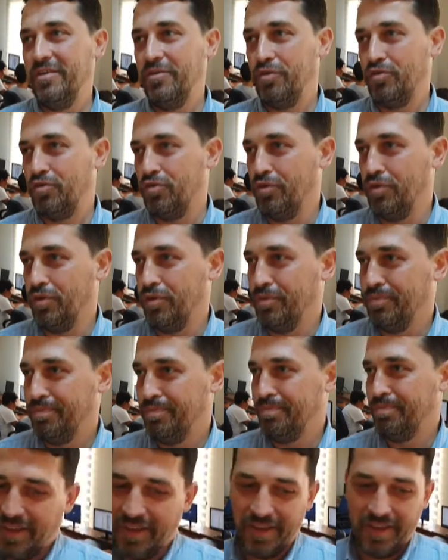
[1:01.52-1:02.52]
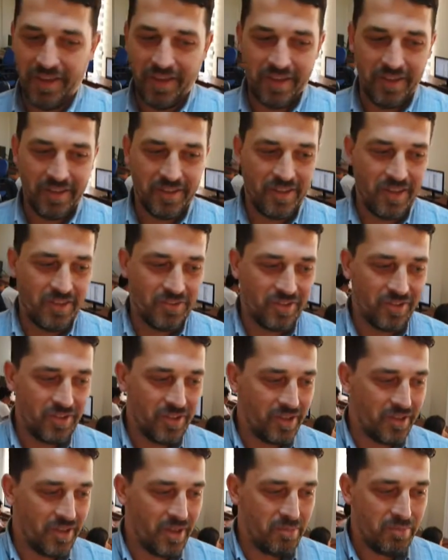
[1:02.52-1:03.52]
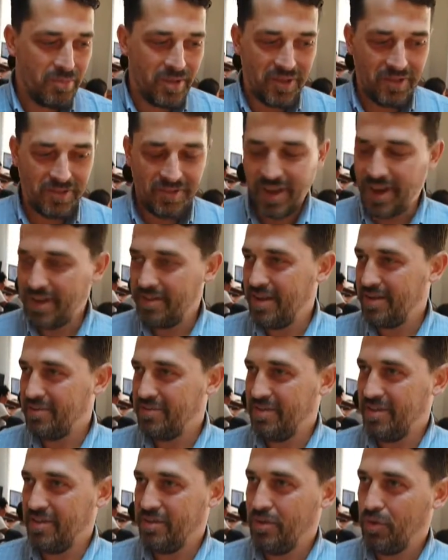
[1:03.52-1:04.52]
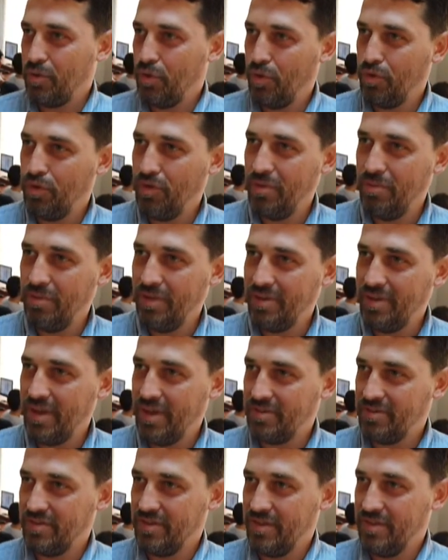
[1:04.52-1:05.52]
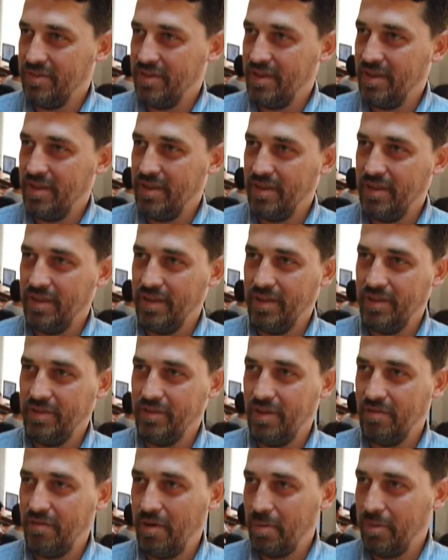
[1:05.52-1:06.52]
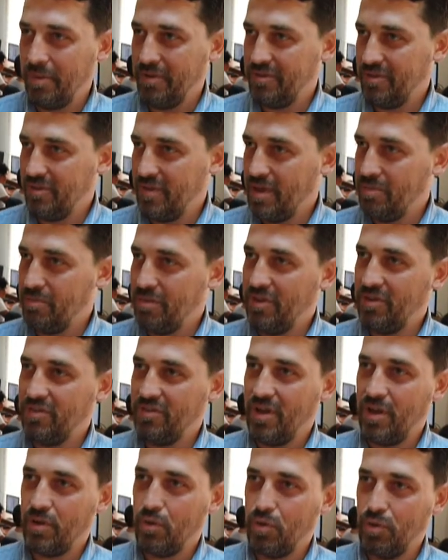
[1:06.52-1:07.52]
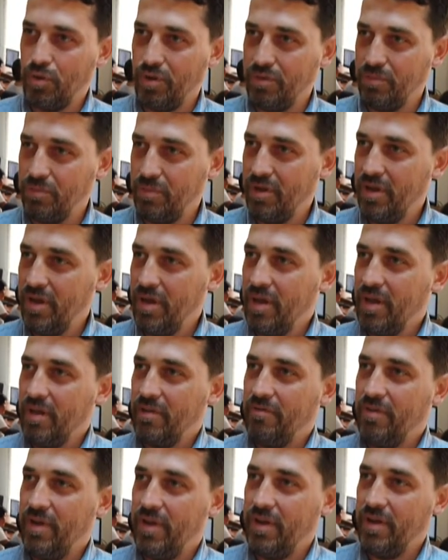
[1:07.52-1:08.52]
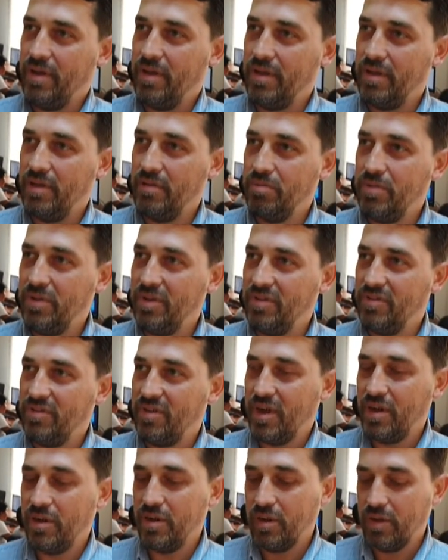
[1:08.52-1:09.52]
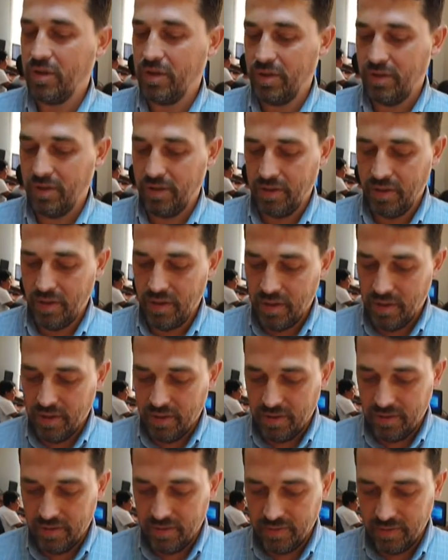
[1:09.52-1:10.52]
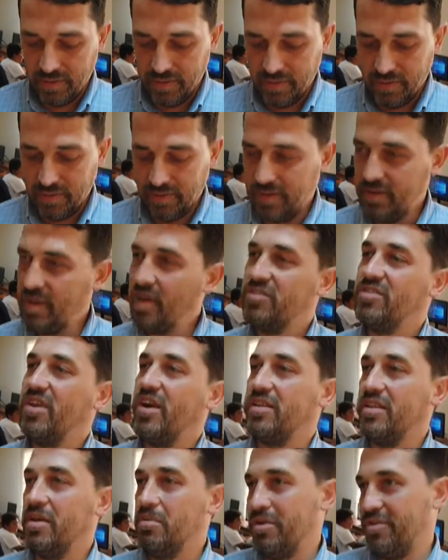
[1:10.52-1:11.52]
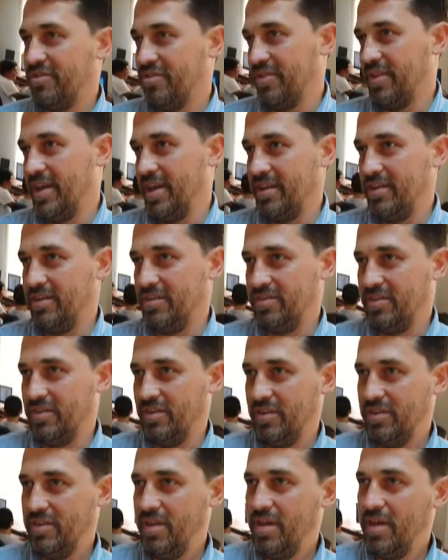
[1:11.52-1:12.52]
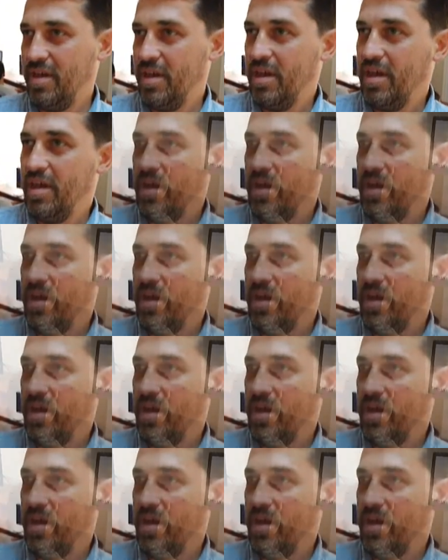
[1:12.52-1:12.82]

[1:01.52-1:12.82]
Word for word: diye düşünüyorum. Ee, kesinlikle bilgisayar derslerine, kodlama derslerine e, devam etsinler bilgisayar kullanımı ve e, bilgisayarı e, yasaklamasınlar kesinlikle.